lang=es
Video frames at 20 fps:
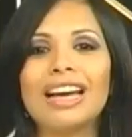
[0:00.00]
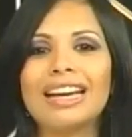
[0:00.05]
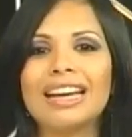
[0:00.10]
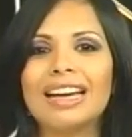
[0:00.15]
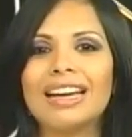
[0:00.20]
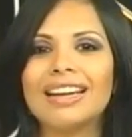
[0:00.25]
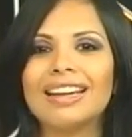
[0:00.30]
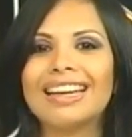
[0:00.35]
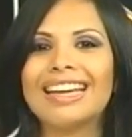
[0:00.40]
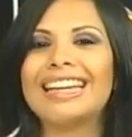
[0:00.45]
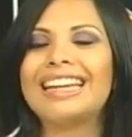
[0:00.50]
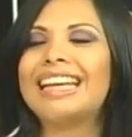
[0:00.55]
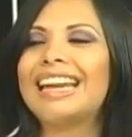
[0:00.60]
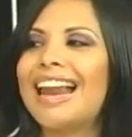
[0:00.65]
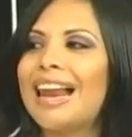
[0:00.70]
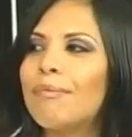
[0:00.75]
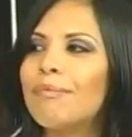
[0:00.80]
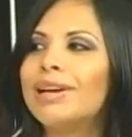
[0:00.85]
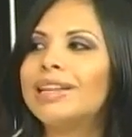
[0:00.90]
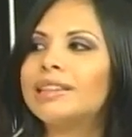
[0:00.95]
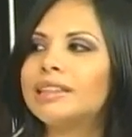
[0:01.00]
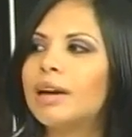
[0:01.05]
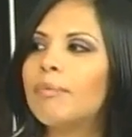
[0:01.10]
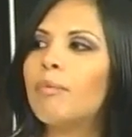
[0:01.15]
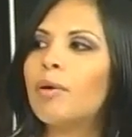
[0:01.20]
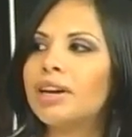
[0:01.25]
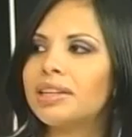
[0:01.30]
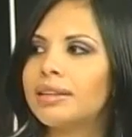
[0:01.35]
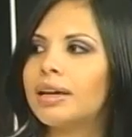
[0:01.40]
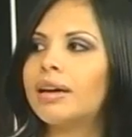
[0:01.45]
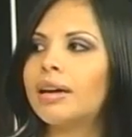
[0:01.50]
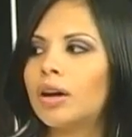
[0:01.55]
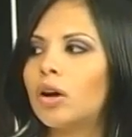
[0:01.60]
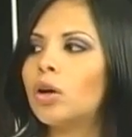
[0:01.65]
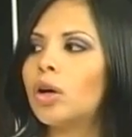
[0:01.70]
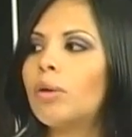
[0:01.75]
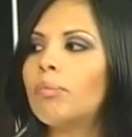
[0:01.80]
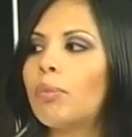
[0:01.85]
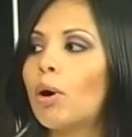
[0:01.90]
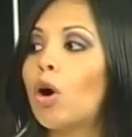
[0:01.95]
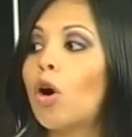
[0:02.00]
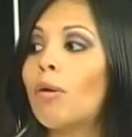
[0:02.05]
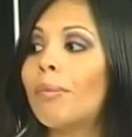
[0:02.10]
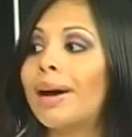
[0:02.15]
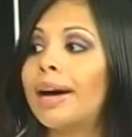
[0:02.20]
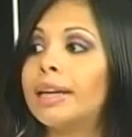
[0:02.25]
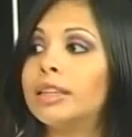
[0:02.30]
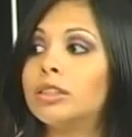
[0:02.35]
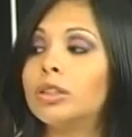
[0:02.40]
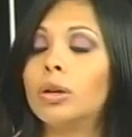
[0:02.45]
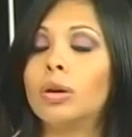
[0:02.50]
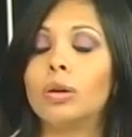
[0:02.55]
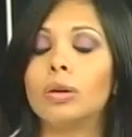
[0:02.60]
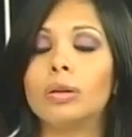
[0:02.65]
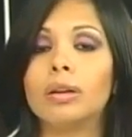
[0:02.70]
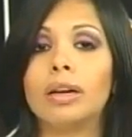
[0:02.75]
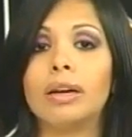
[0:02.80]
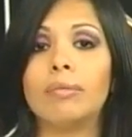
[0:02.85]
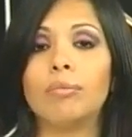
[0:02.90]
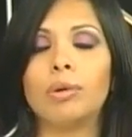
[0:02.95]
que generalmente apuesta creo que un poco más, ¿no?